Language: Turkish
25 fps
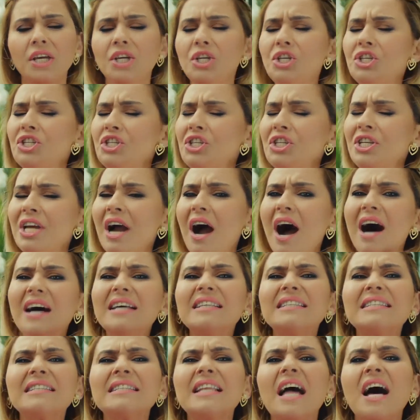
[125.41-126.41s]
İşini
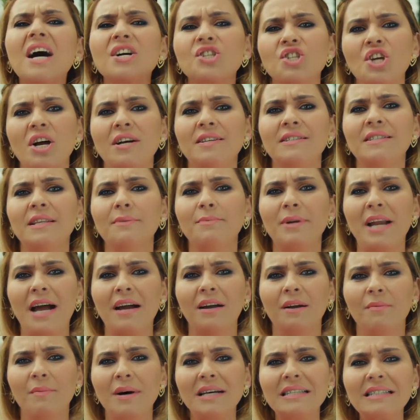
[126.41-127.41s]
asla şansa
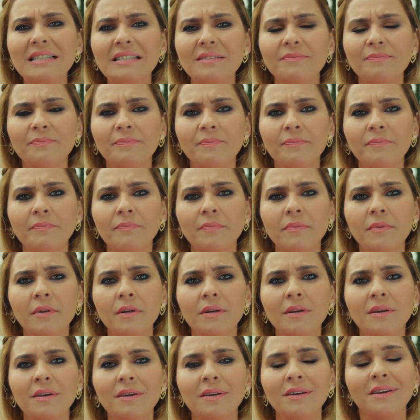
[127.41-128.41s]
bırakmaz.
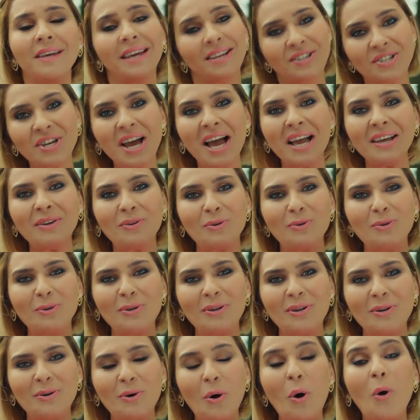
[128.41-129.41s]
Geçen gün
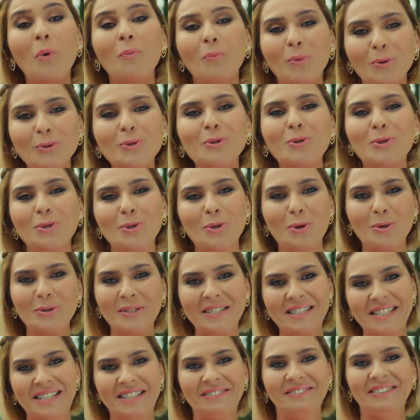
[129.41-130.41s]
kompozisyon
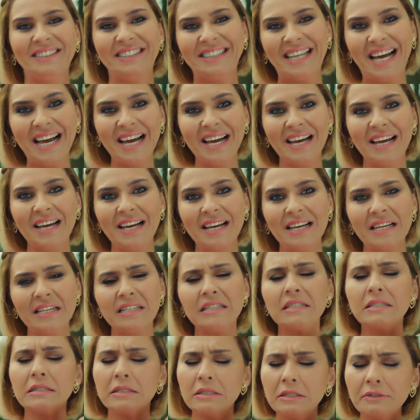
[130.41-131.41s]
sınavında
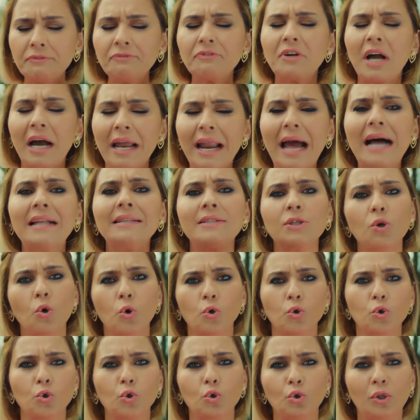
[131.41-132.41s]
sırf garanti
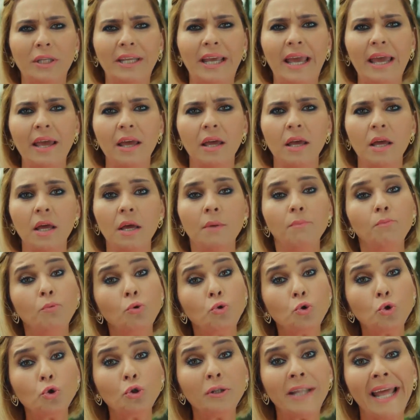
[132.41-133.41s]
olsun diye
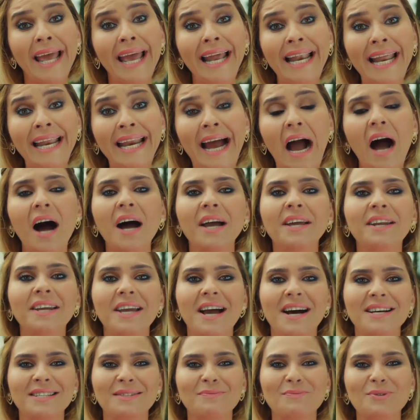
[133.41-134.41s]
bütün D'leri ayrı
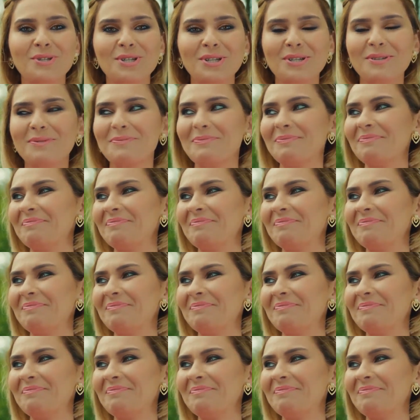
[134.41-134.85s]
yazmış.